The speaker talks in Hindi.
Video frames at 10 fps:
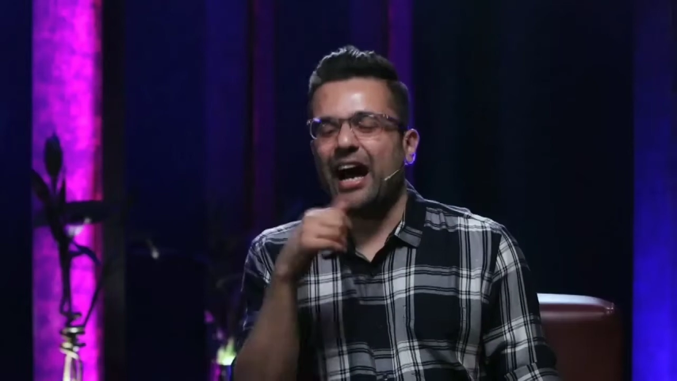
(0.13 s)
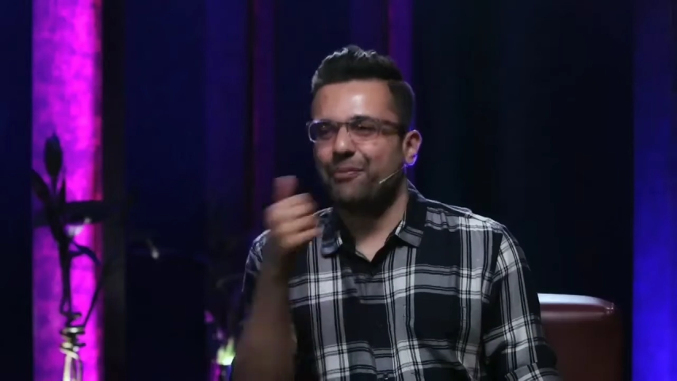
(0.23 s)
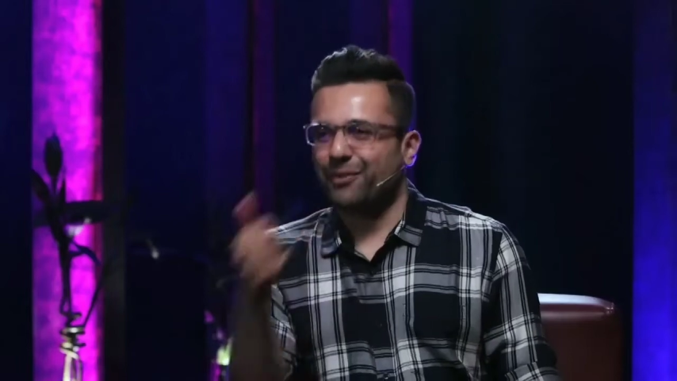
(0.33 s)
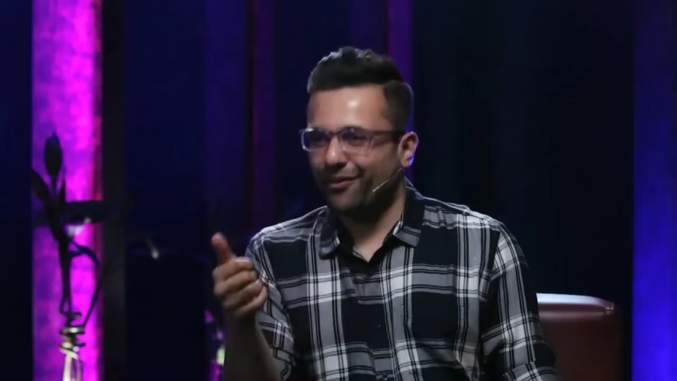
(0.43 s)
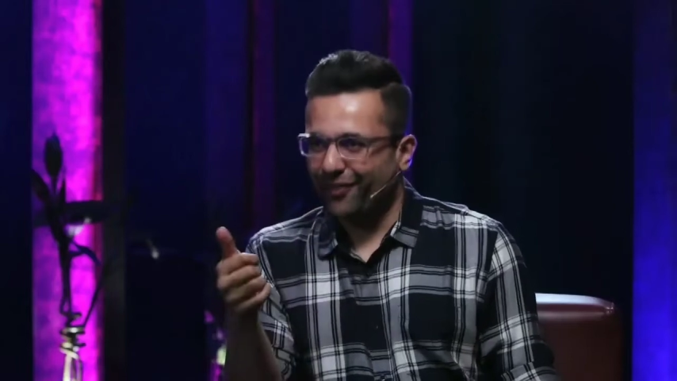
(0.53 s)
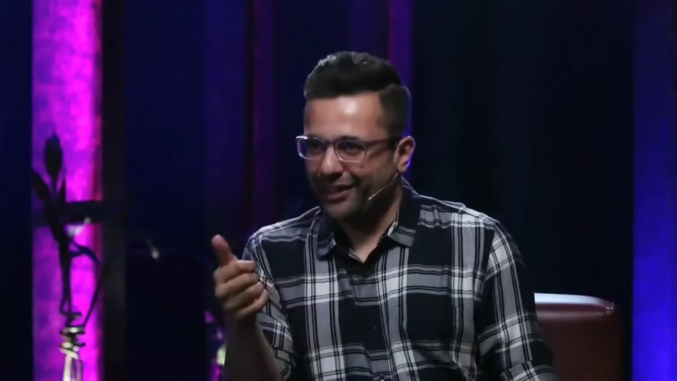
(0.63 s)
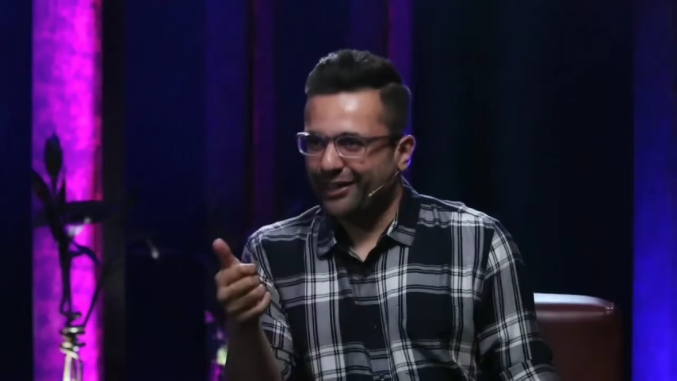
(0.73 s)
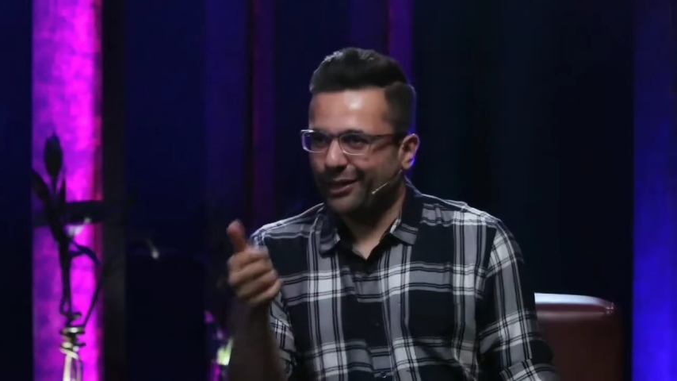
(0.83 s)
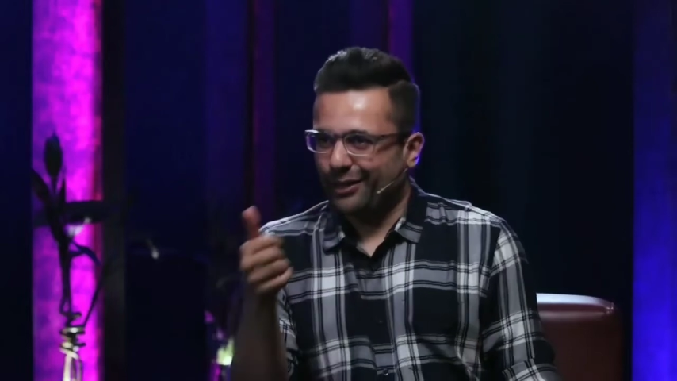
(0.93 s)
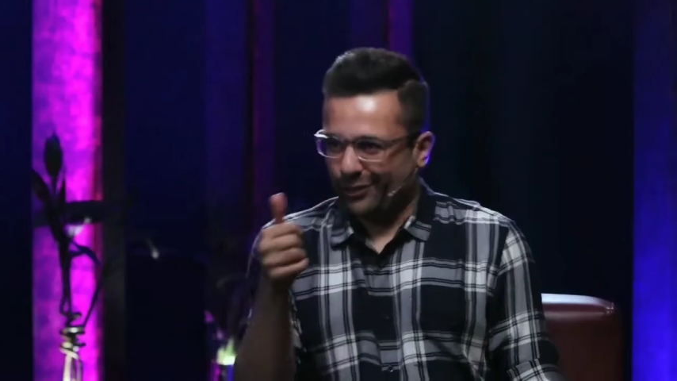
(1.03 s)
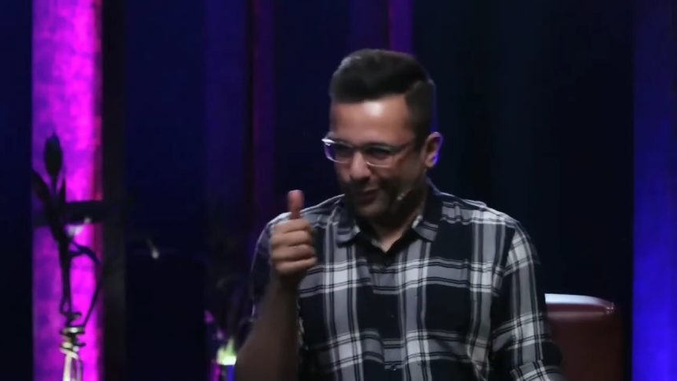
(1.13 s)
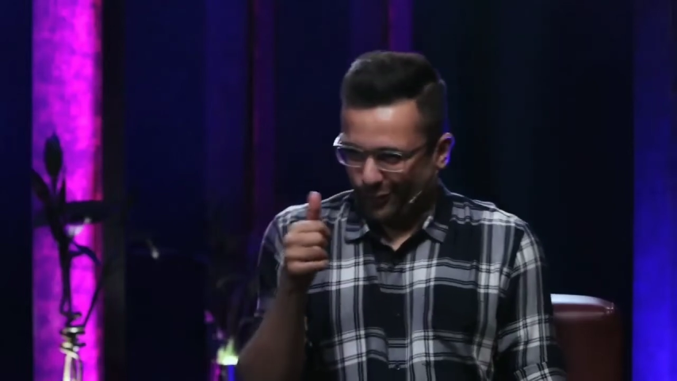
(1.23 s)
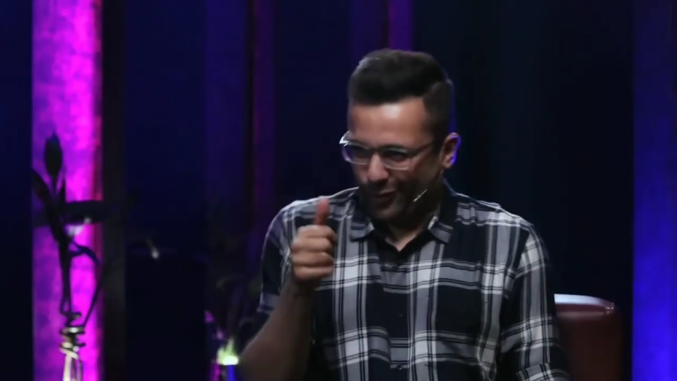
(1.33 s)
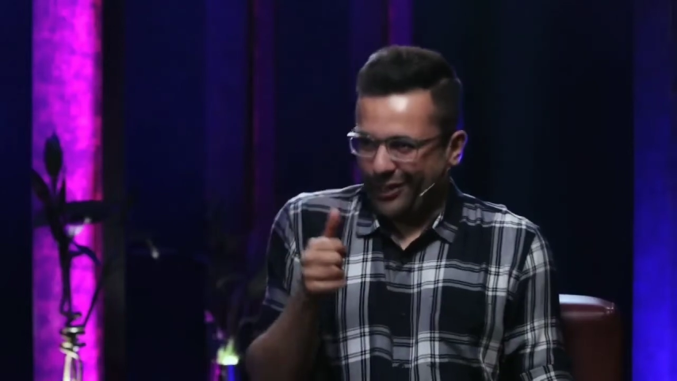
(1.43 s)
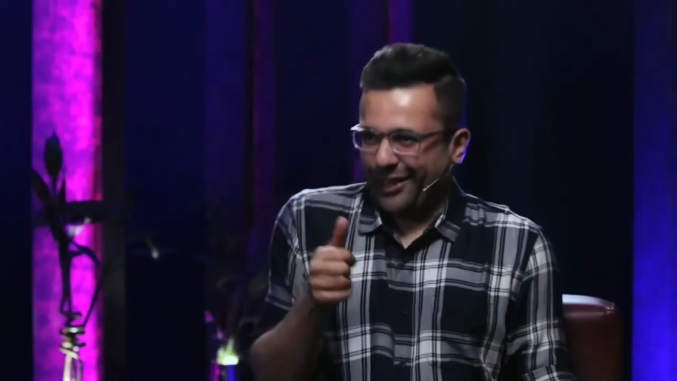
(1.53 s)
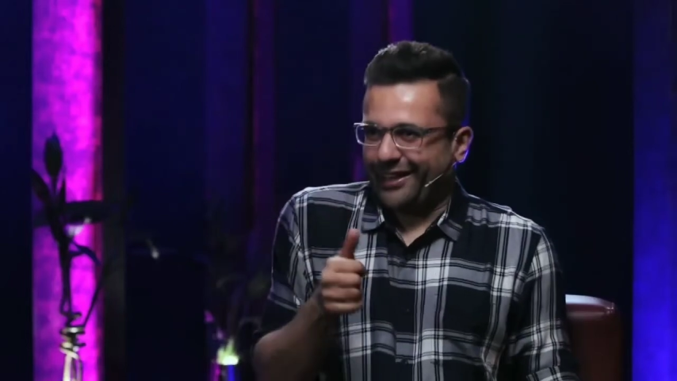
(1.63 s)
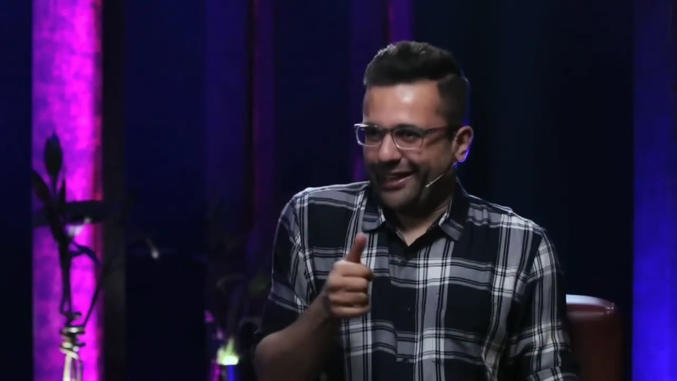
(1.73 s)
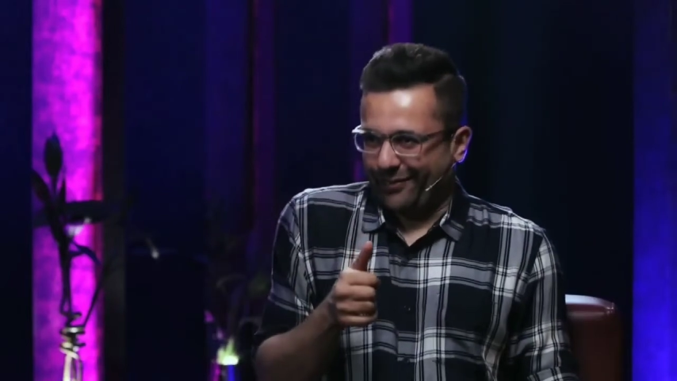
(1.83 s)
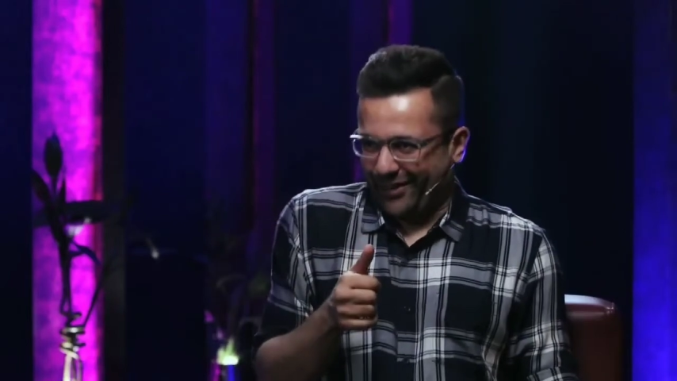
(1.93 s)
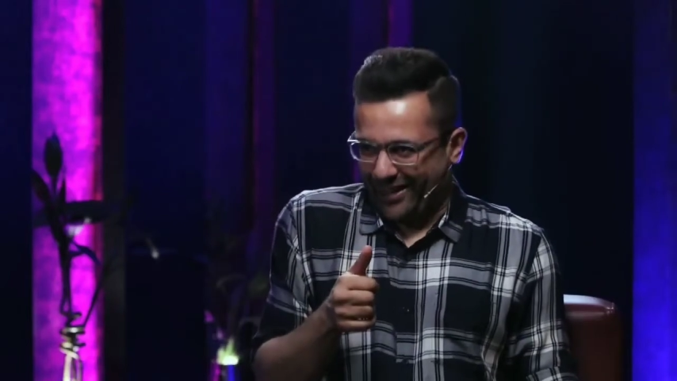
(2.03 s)
आपका फ़ायदा वो सेल
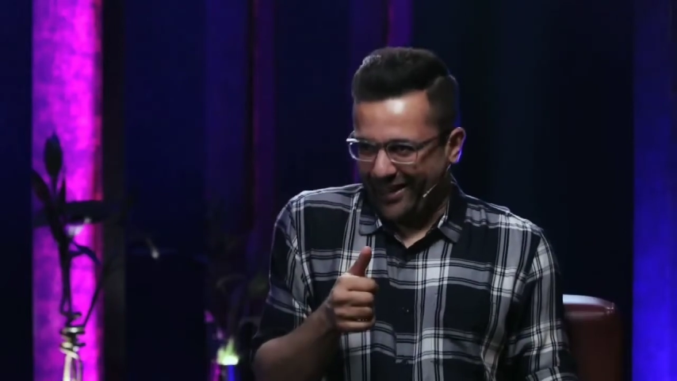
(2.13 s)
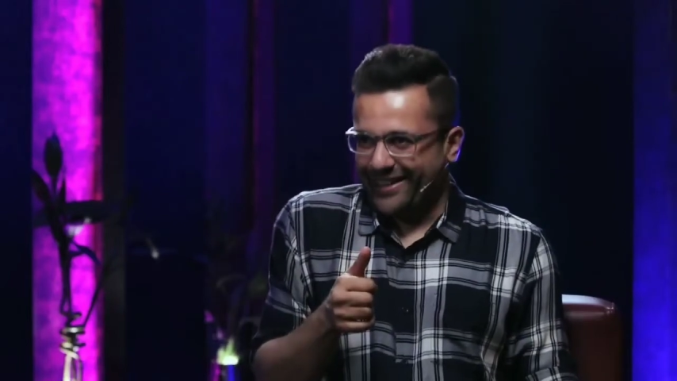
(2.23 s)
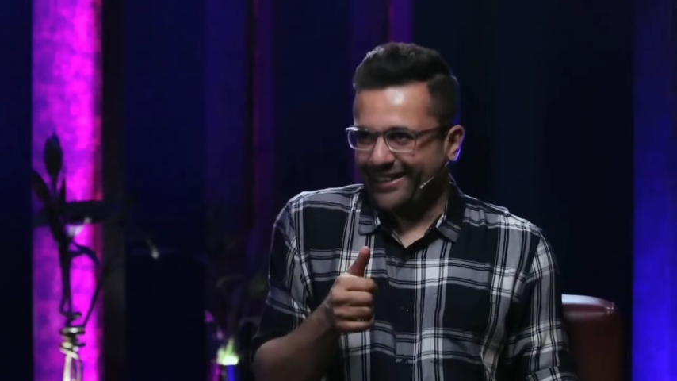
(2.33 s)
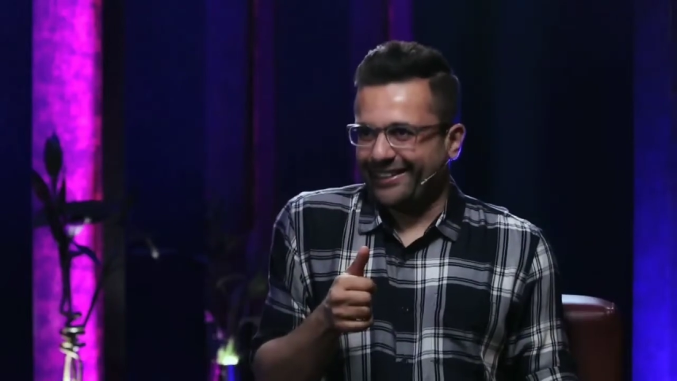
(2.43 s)
करने में है